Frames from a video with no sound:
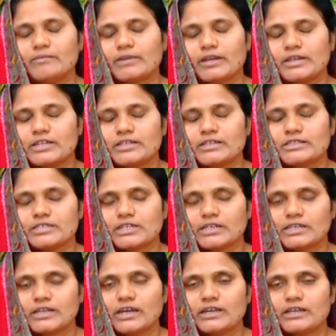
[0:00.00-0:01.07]
మనకి
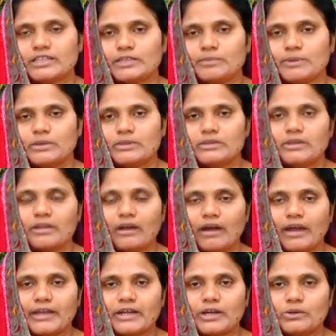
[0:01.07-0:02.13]
చక్కగా నిద్రపడుతుంది
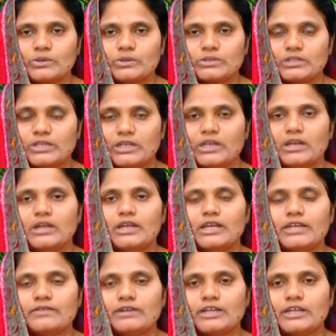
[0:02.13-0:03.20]
హాయిగా ఉంటుంది
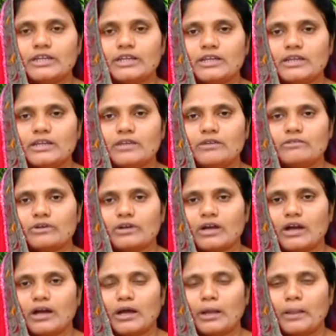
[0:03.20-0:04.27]
ఇటువంటి ఈ యొక్క
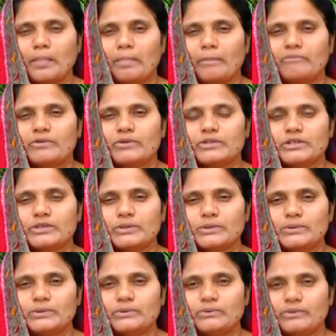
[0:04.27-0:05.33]

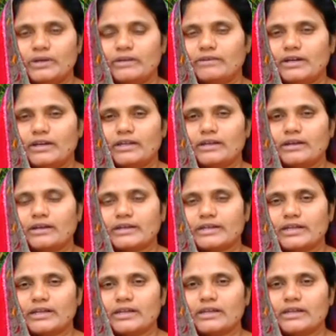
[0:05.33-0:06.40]
బొడిదిడుకులు ఉండవండి అంటే